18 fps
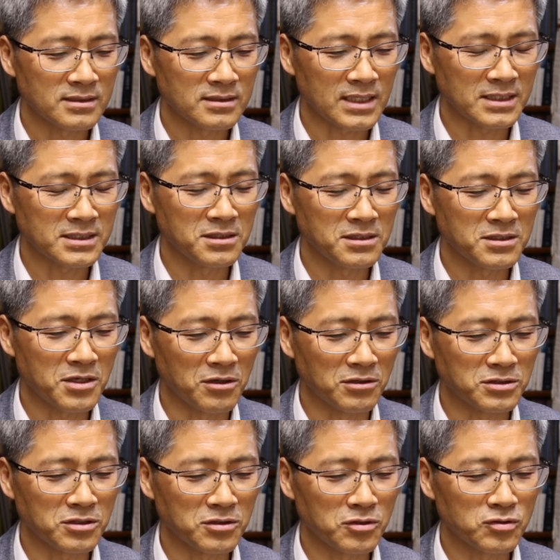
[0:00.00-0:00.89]
사실
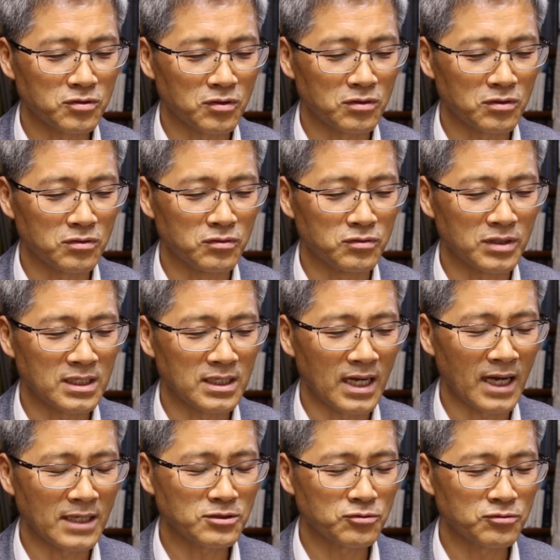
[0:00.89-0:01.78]
경청기도는 우리를
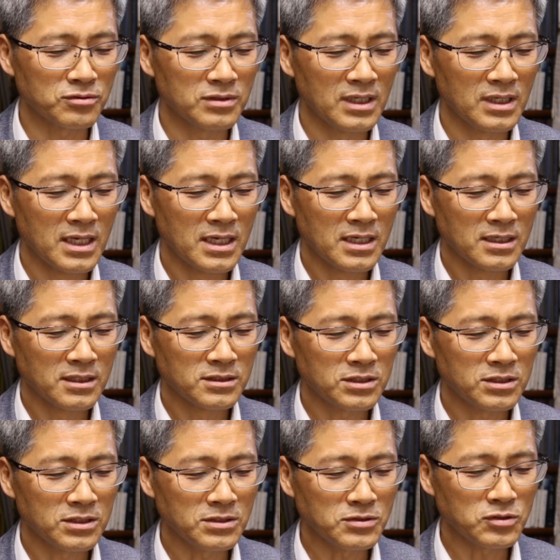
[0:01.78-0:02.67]
아주
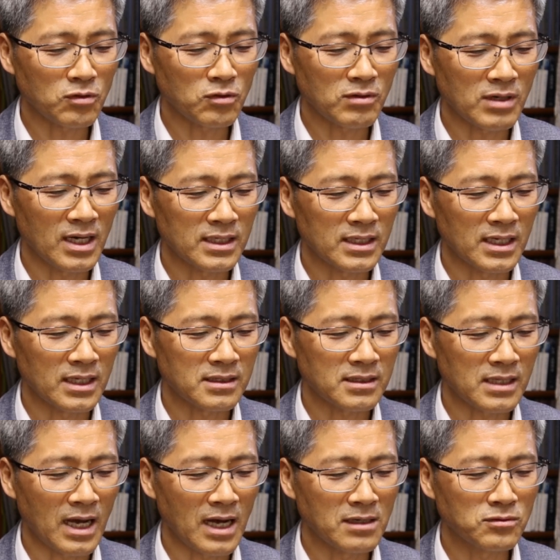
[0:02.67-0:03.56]
신속하게
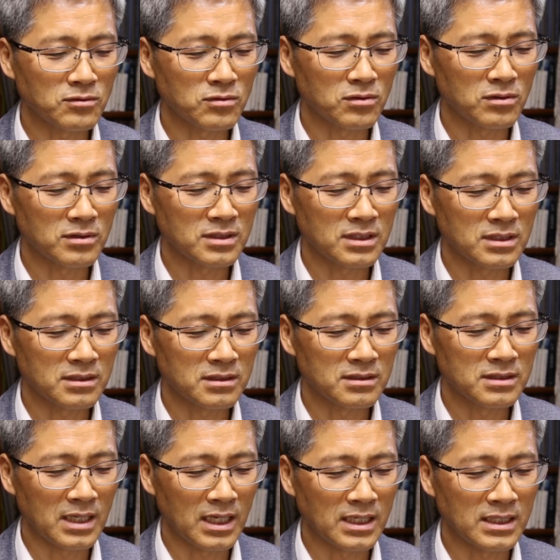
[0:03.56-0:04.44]
땅으로
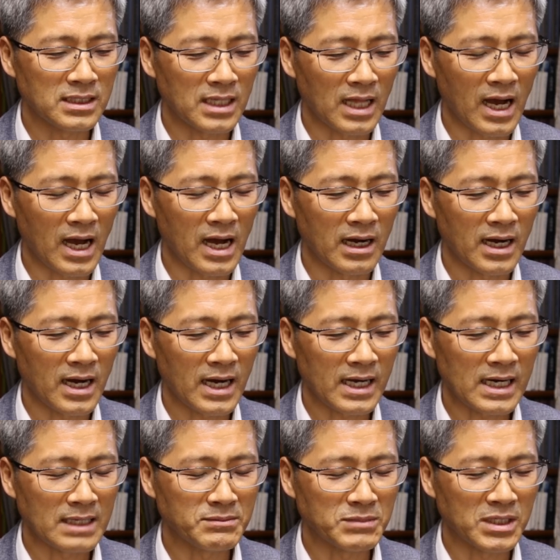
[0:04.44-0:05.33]
끌어내린다.
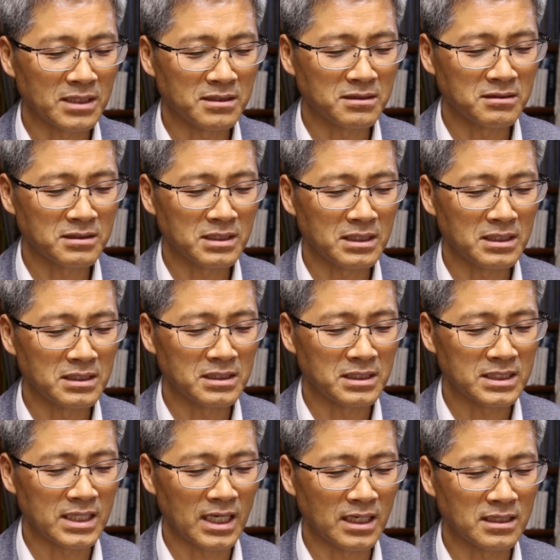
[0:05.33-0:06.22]
하나님께 듣기를
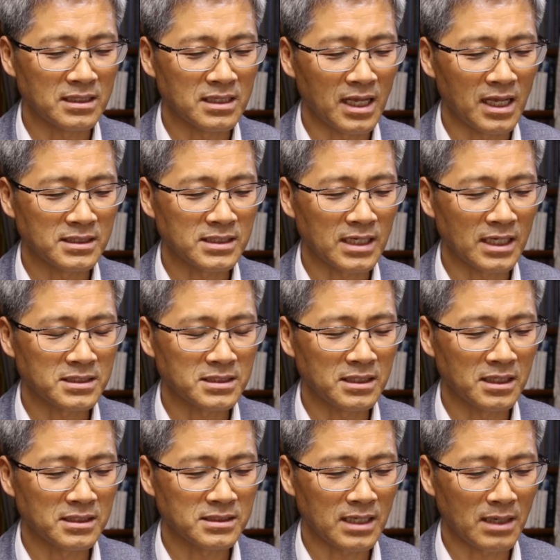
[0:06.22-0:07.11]
기다릴 때
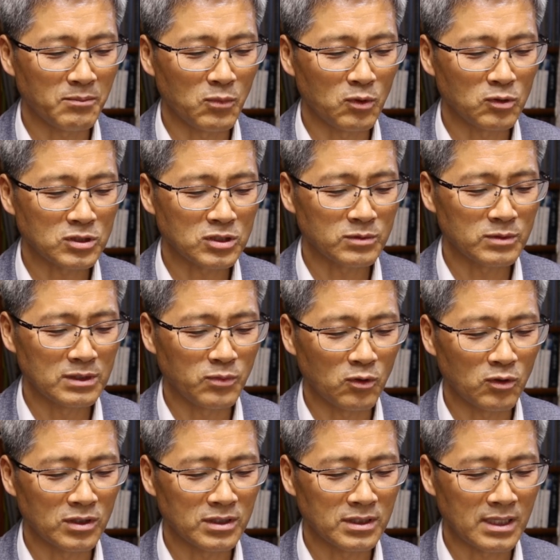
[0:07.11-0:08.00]
자신의 참모습을
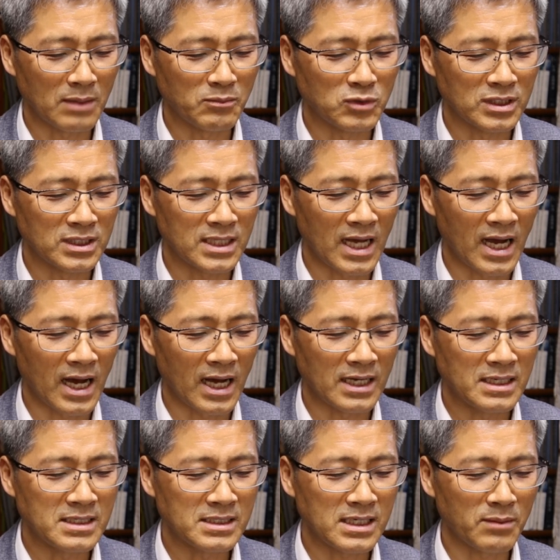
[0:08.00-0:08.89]
보기 때문이다.
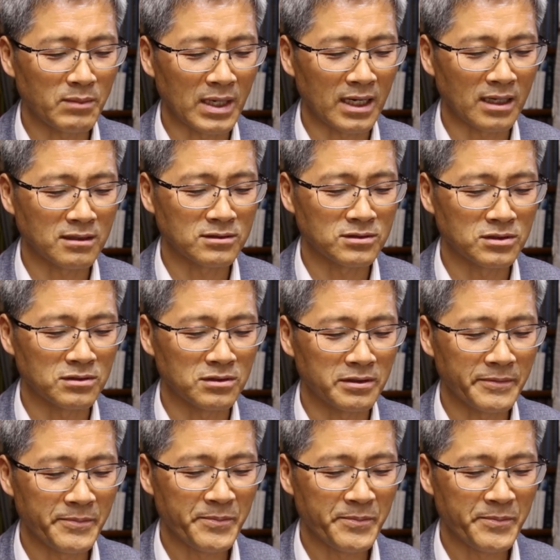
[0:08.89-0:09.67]
이렇게 말했거든요.